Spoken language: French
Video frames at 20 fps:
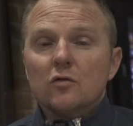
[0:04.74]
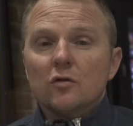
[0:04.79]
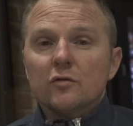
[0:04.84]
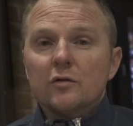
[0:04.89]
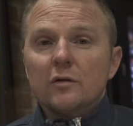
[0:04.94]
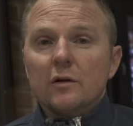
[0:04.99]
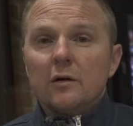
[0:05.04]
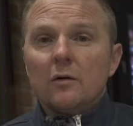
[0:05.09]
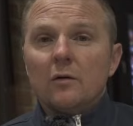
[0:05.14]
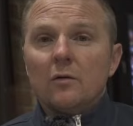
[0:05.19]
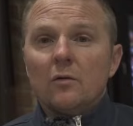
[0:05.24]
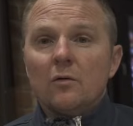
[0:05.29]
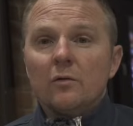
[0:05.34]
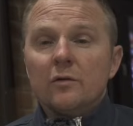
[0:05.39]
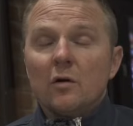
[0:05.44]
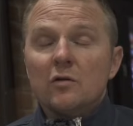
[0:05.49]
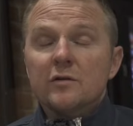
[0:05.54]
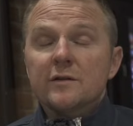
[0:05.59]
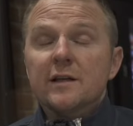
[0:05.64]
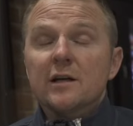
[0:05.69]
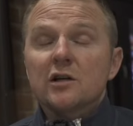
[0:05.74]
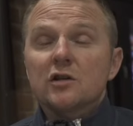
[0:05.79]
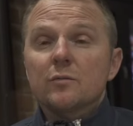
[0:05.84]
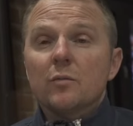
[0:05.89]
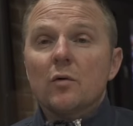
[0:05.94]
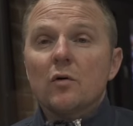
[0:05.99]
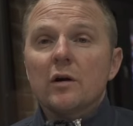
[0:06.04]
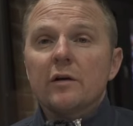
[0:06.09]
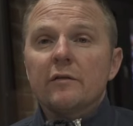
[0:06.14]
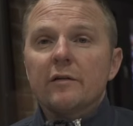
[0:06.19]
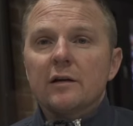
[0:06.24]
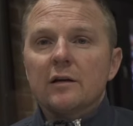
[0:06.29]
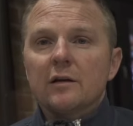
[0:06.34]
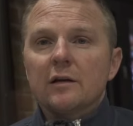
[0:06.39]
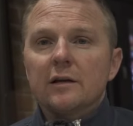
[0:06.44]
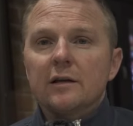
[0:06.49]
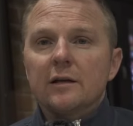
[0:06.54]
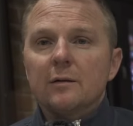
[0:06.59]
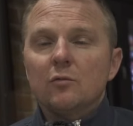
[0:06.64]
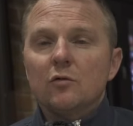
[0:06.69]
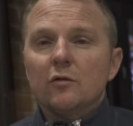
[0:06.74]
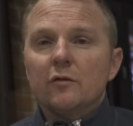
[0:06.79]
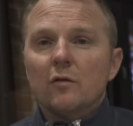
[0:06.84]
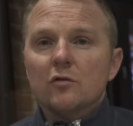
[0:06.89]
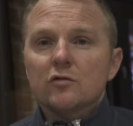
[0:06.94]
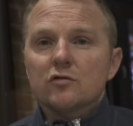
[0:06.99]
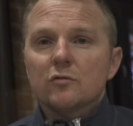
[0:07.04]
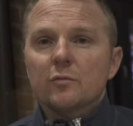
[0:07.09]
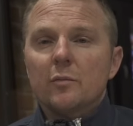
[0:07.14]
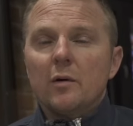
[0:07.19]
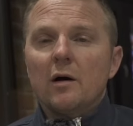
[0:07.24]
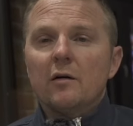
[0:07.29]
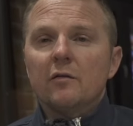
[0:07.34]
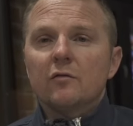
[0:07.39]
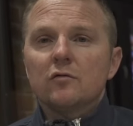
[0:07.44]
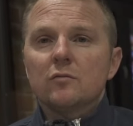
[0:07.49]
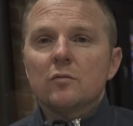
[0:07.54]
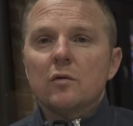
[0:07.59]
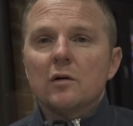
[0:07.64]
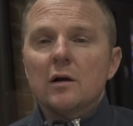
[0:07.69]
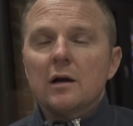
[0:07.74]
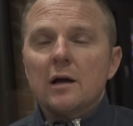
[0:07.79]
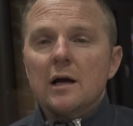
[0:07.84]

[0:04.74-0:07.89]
Aujourd'hui, hein, on est en stage pôle avec l'équipe de France de parafootball